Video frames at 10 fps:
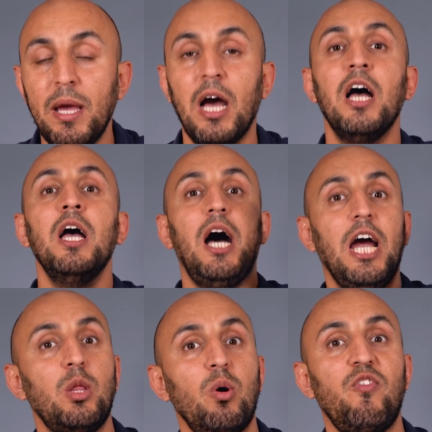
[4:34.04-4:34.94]
100%
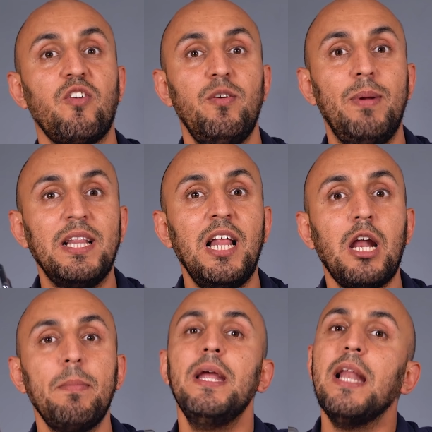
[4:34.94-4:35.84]
حيتوفر في بلادنا
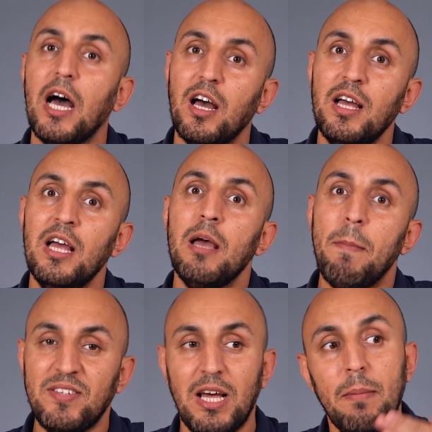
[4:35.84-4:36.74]
العربيه لا
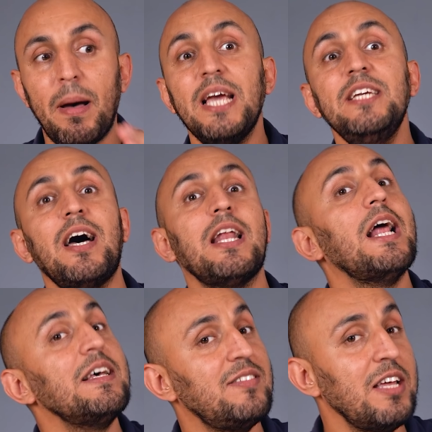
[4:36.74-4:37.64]
بس انا بقيس على
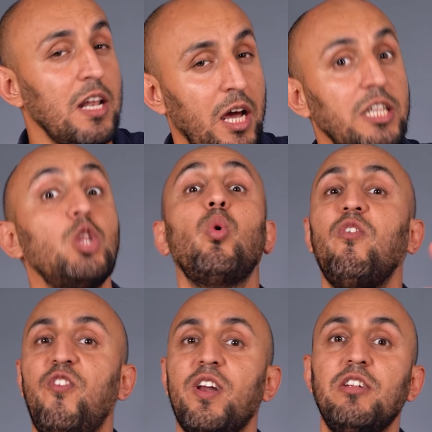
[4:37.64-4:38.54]
الاستن لايت
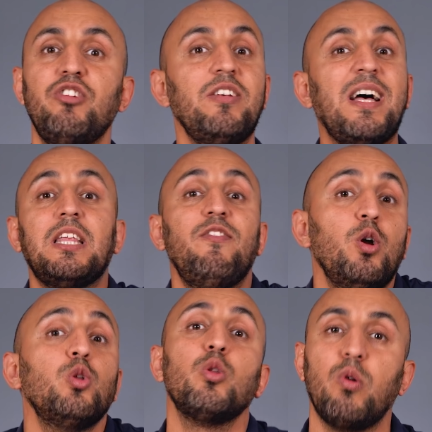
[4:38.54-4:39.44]
توفر الجهاز حتى في
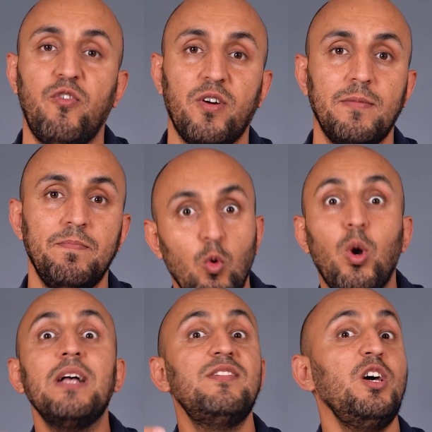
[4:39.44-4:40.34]
الاردن توفر
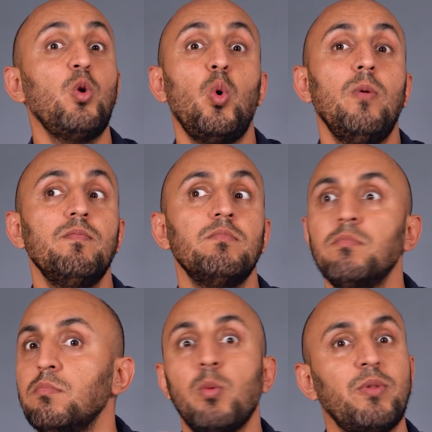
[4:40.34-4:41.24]
وكان سعره
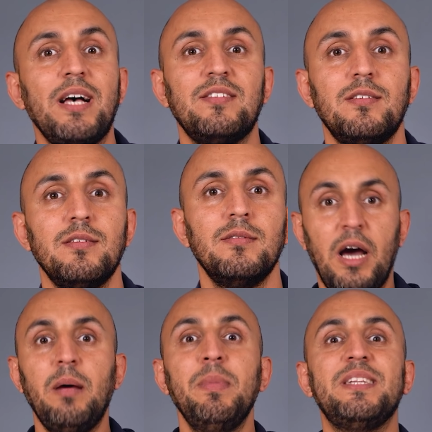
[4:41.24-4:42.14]
ممتاز
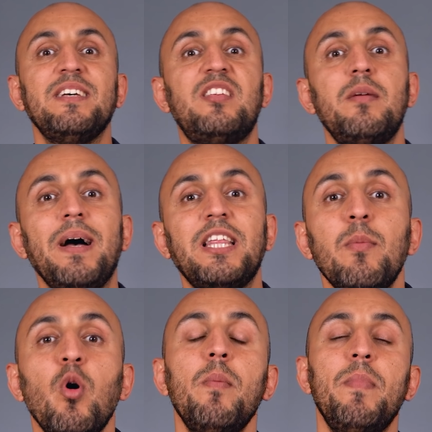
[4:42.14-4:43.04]
هلا من التسريبات
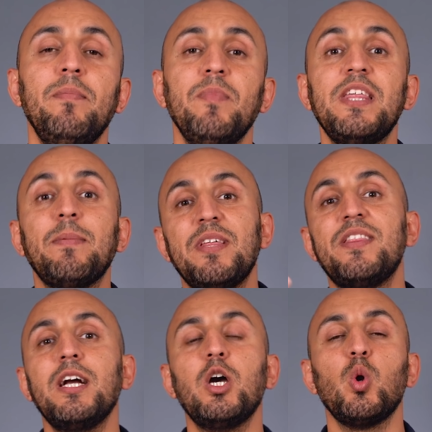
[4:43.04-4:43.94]
المهمه اذا
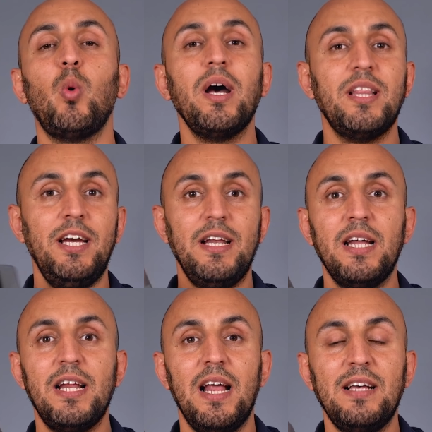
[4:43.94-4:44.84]
بتتذكروا وقت
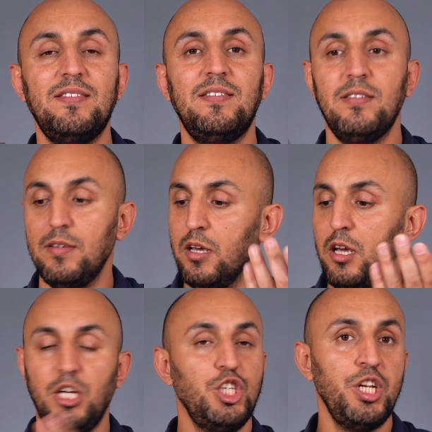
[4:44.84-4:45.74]
اعلان الاس
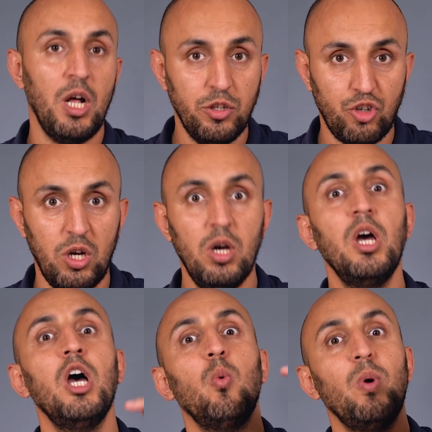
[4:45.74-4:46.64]
20 الترا
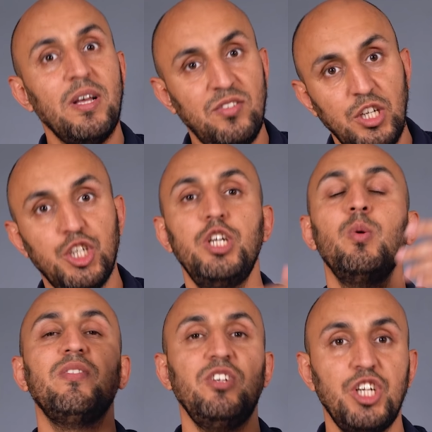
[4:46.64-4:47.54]
والاس 20
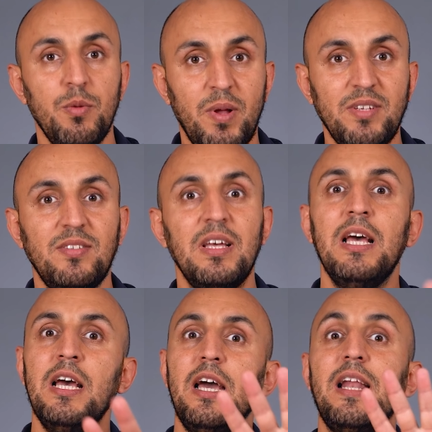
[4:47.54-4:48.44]
والاس 20 بلس
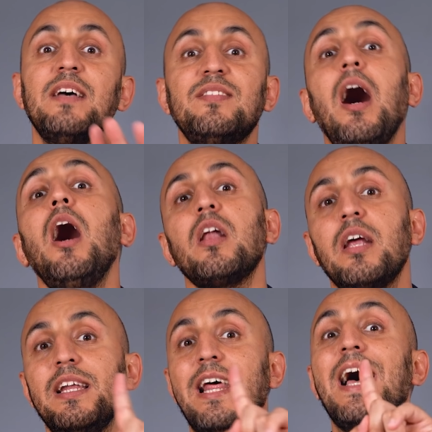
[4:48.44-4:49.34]

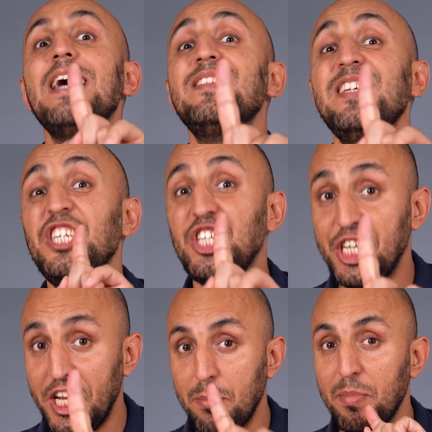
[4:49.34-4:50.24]
الاسعار للاس
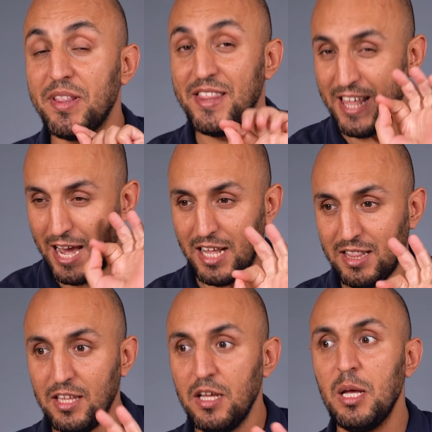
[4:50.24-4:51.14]
20
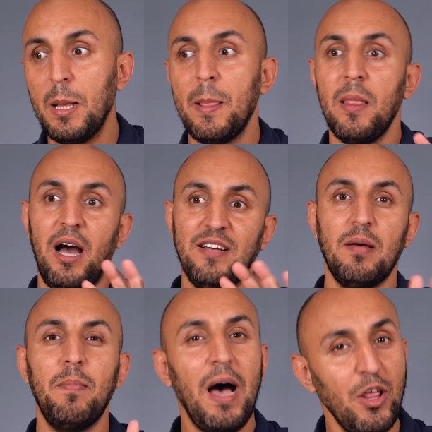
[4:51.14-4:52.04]
بالذات
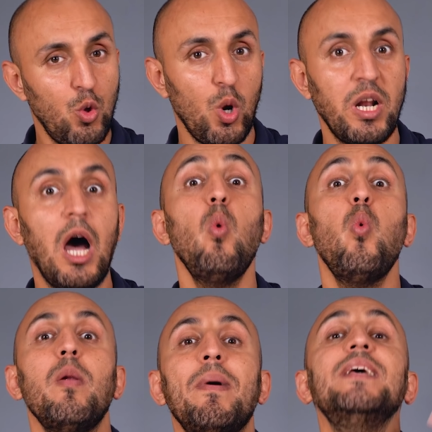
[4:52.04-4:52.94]
حسب ما اذكر انا
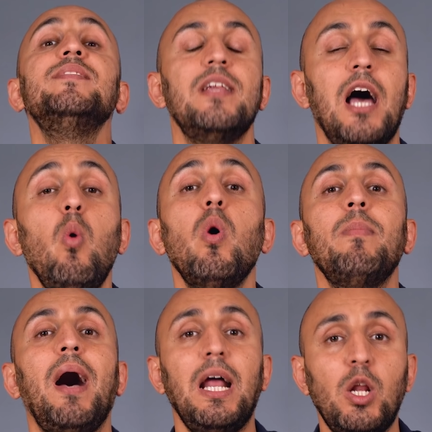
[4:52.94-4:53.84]
اول ما نزل اول
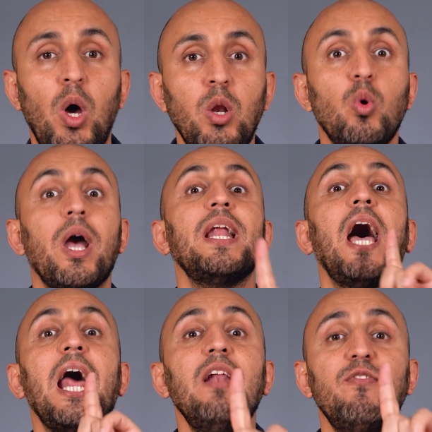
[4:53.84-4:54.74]
ما اعلنوا عنه كان
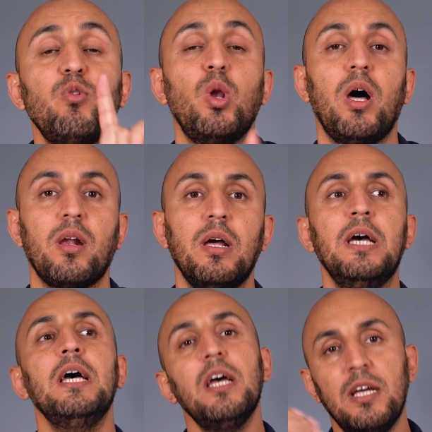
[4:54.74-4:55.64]
1000 دولار
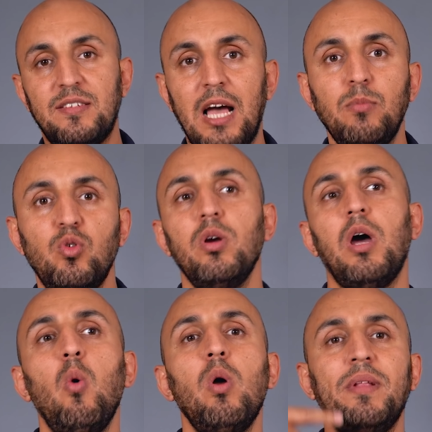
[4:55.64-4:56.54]
سامسونج
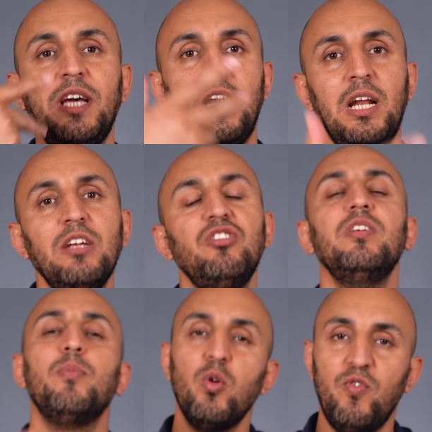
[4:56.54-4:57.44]
اول ما تعلن عن
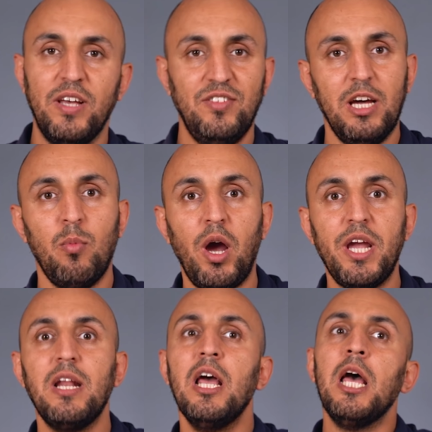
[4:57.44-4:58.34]
الاجهزه بيكون فيها سعر
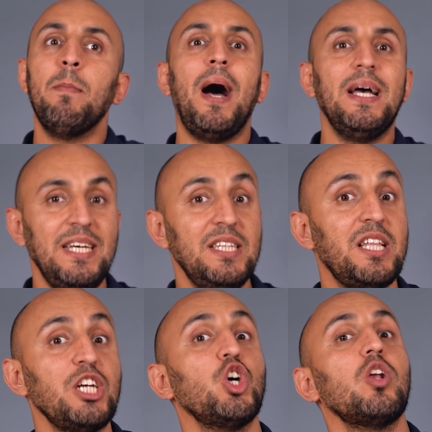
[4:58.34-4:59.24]
معين بعد
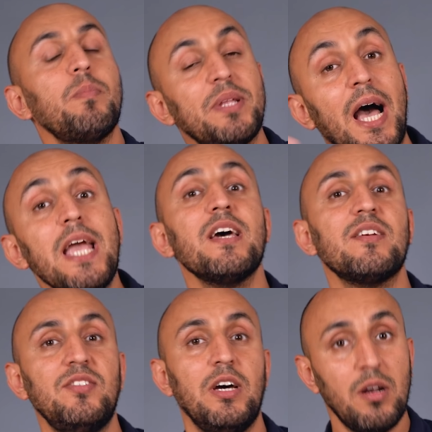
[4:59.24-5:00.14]
عده اشهر بيتغير
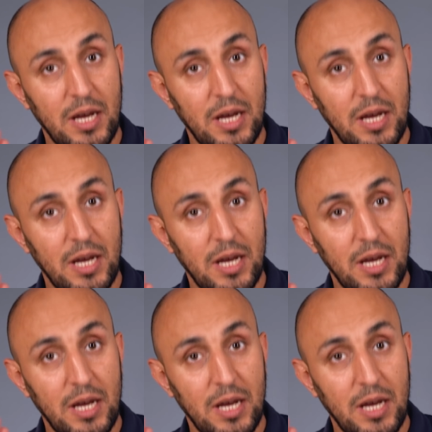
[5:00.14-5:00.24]
السعر